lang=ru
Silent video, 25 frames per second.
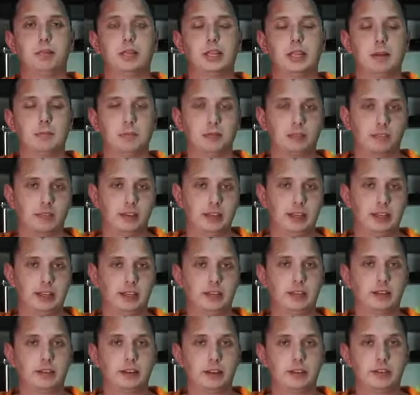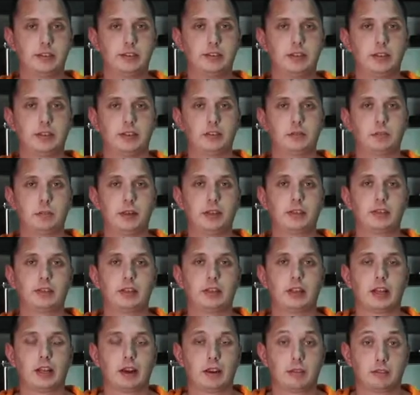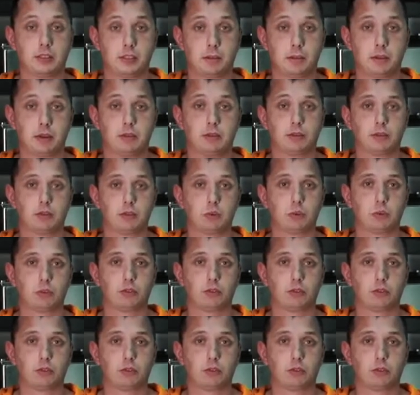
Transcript: Пила позволяет разделать мясо на равные по весу